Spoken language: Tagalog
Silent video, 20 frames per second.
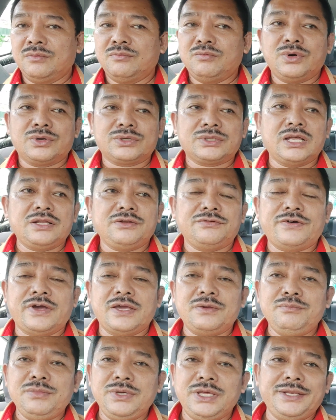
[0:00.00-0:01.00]
More than
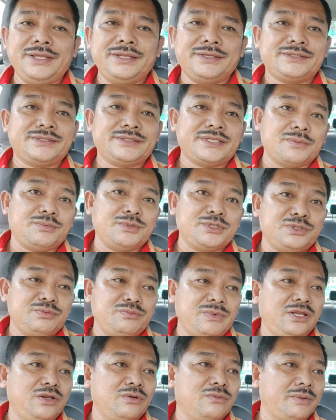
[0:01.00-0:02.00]
5 minutes. Tapos
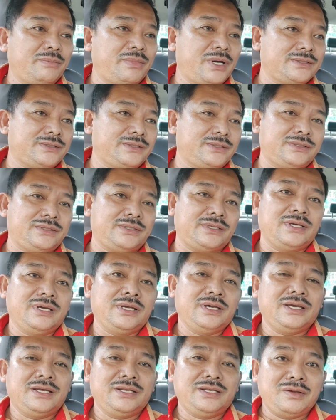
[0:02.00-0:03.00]
may lumabas.
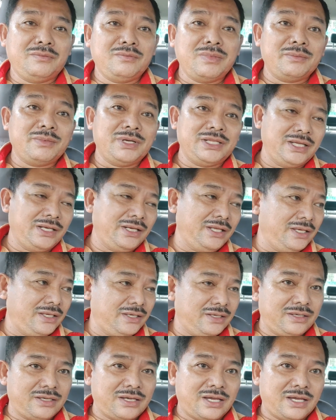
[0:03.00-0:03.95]
Nagmamadali.